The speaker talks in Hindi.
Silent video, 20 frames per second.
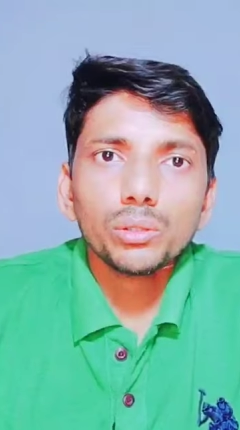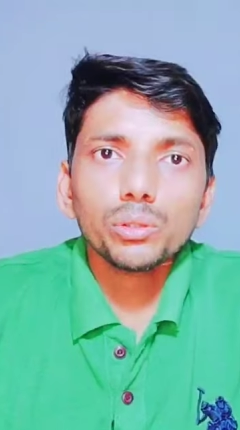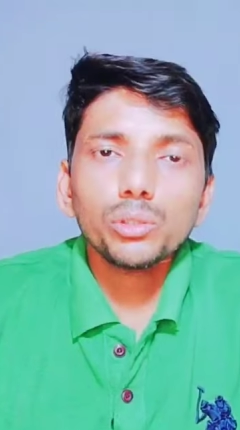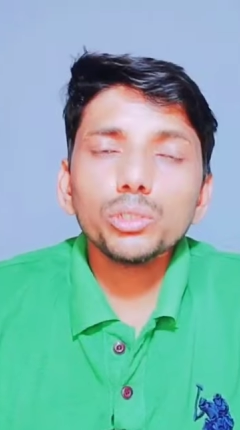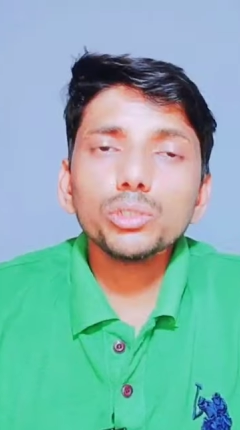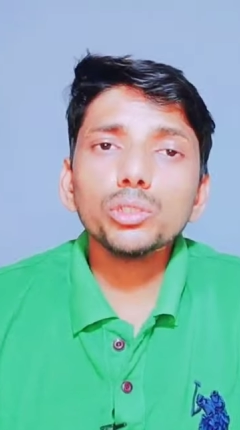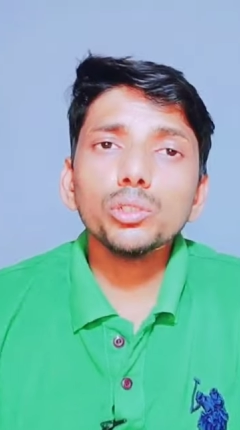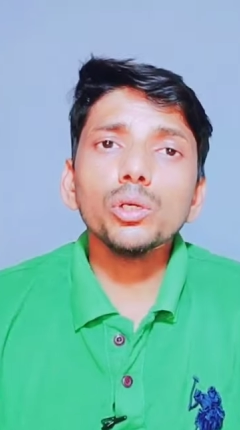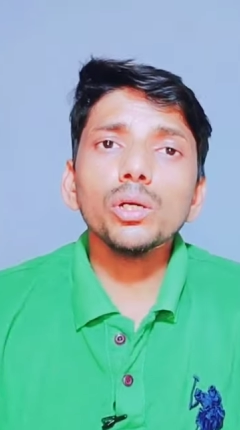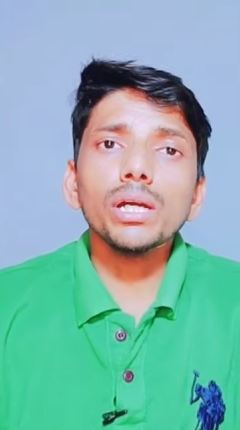
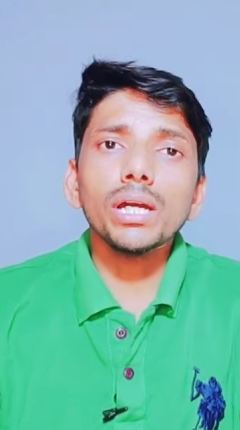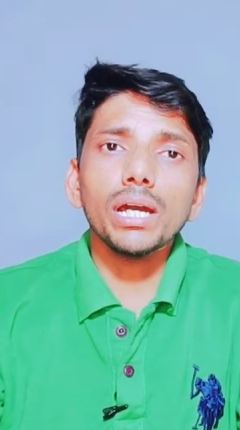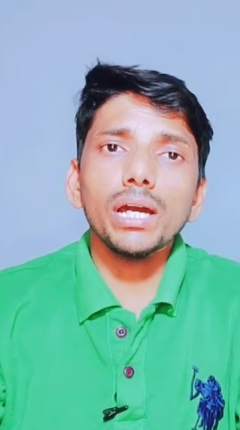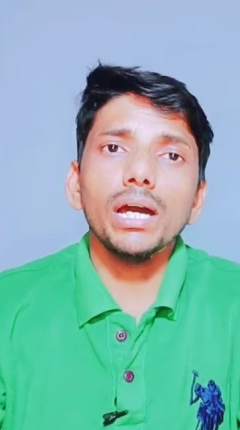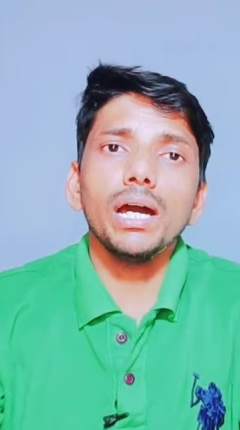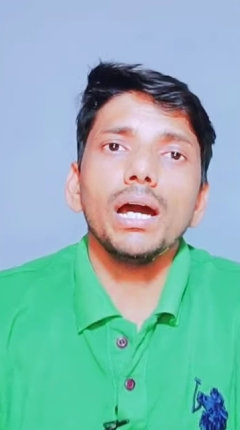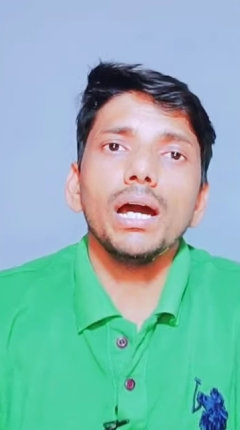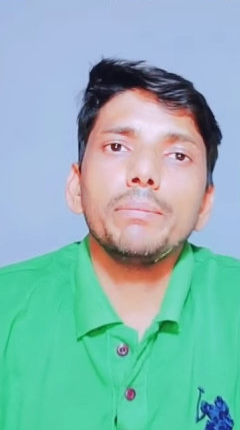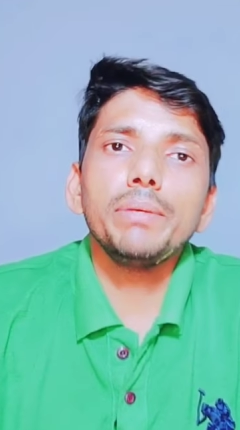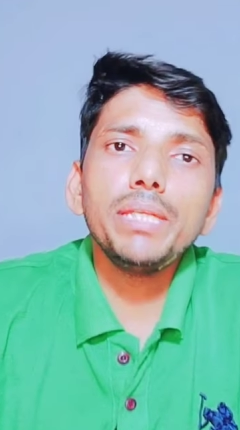दोस्तों
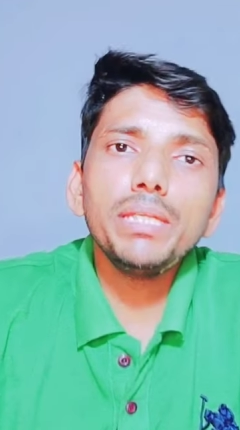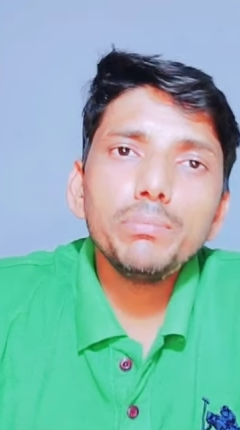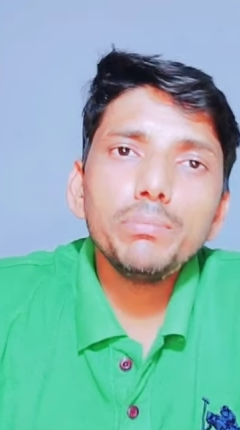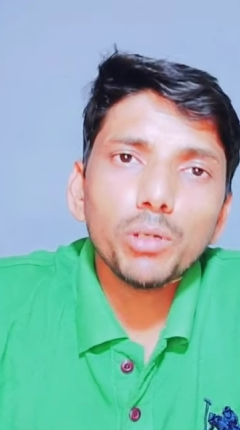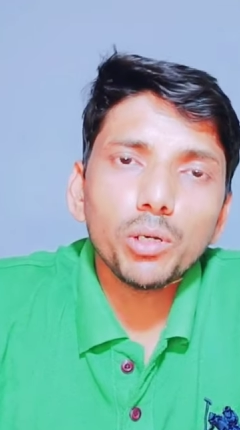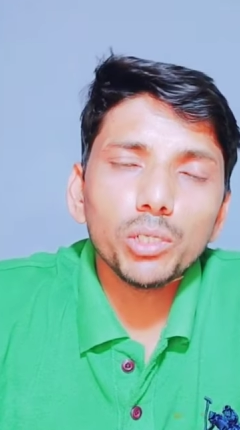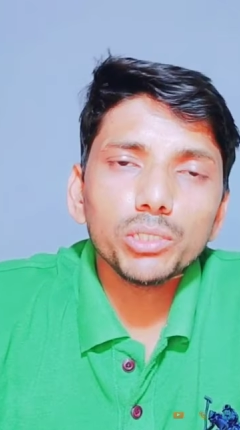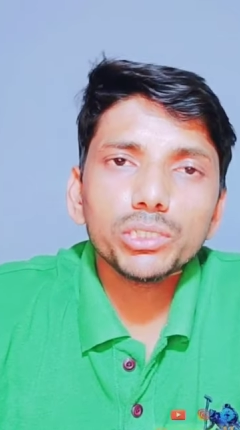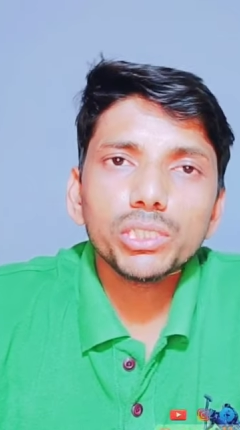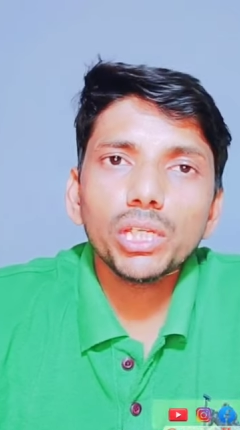अभी
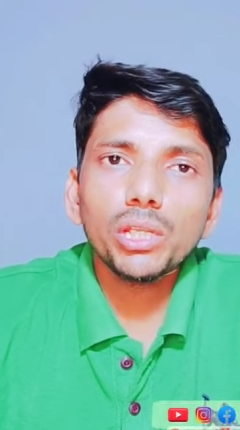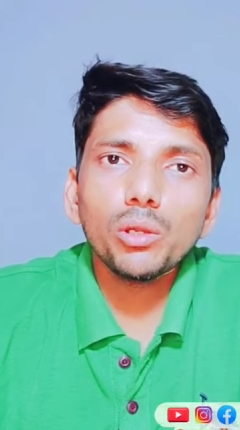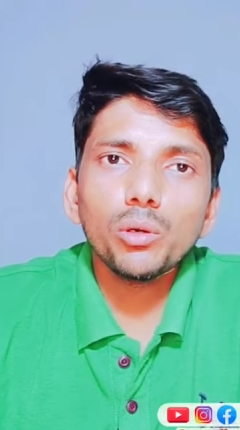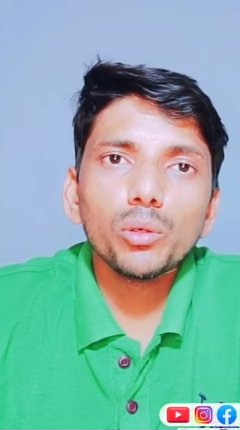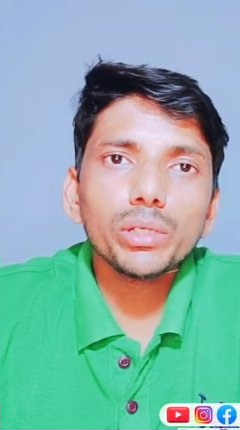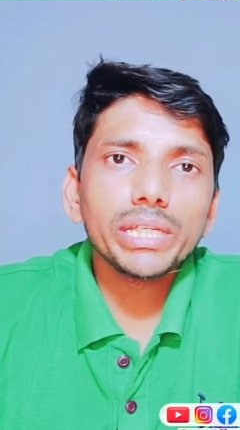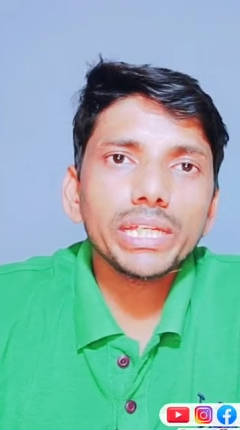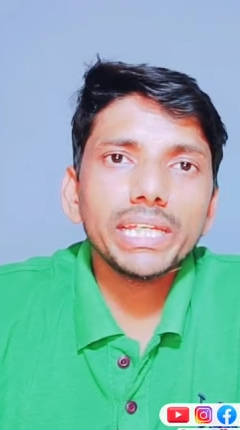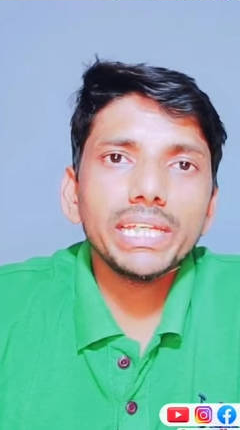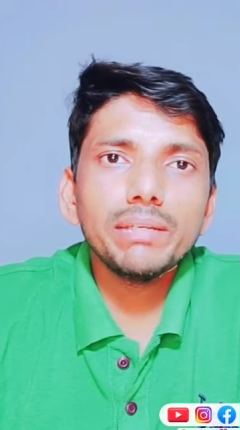बहुत से
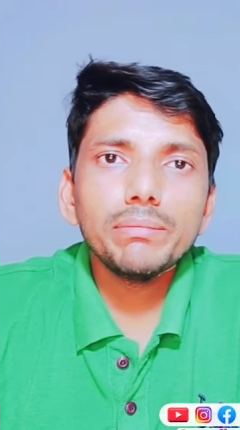लोगों के